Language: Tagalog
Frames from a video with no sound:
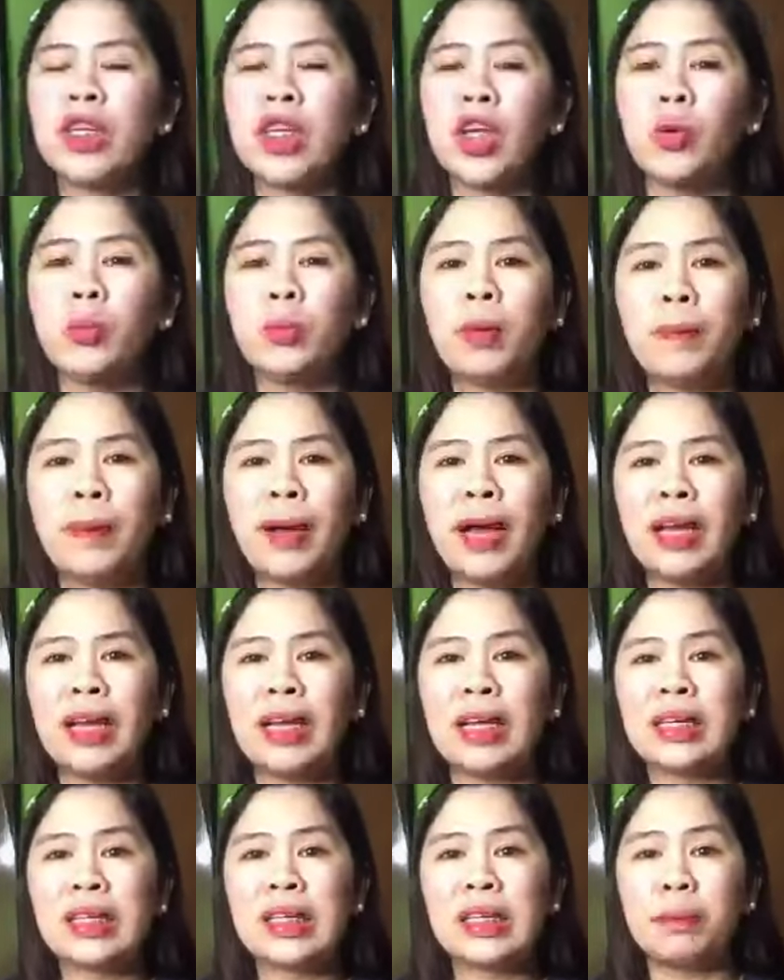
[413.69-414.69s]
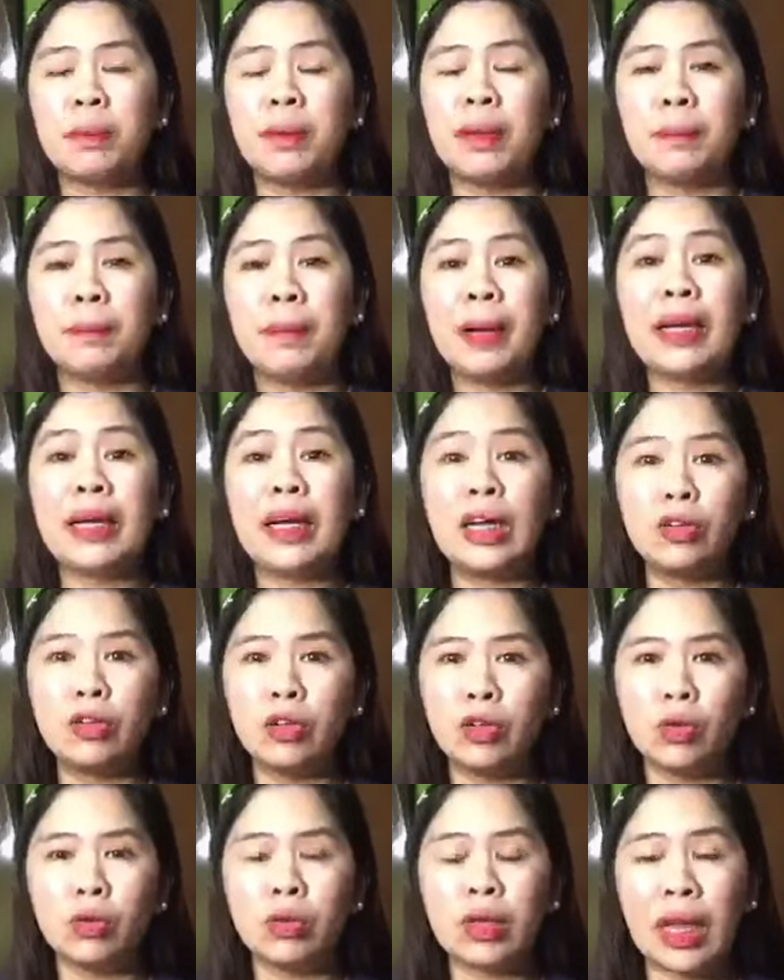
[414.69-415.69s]
Hindi ako mapakali kasi pag
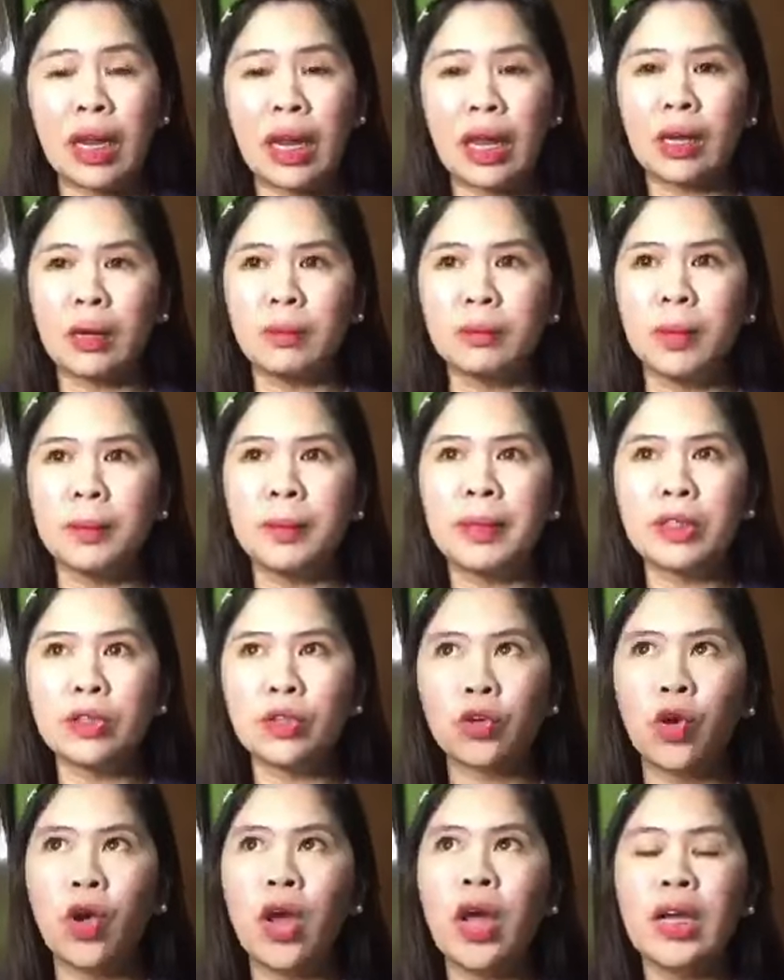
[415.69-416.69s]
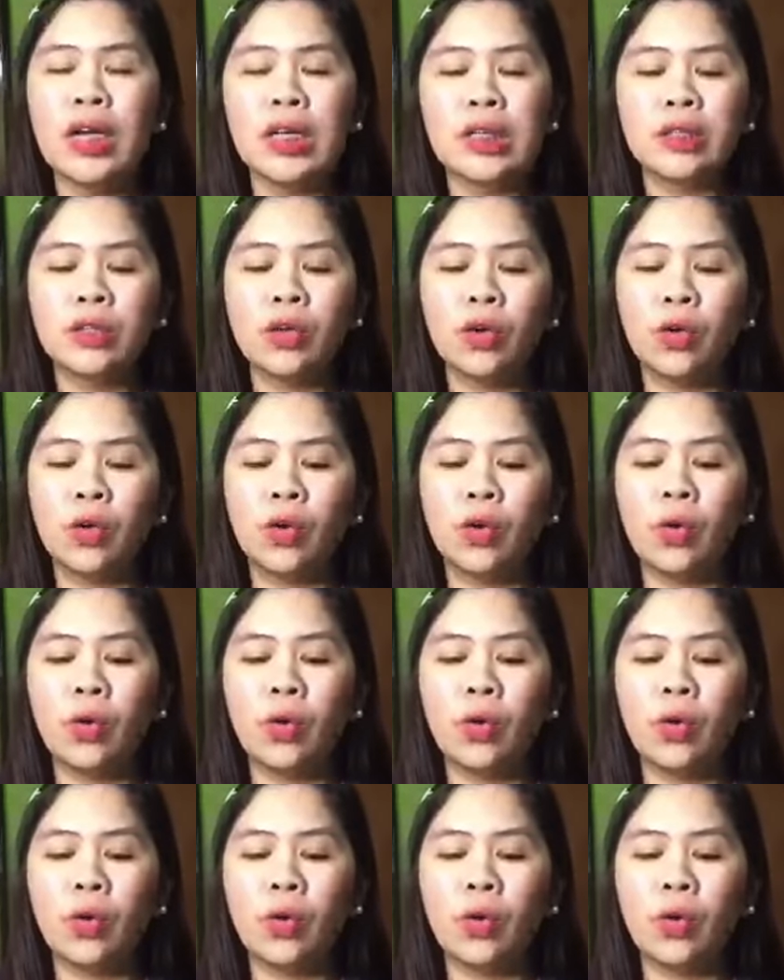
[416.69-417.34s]
gano'n yung nararamdaman ko. So,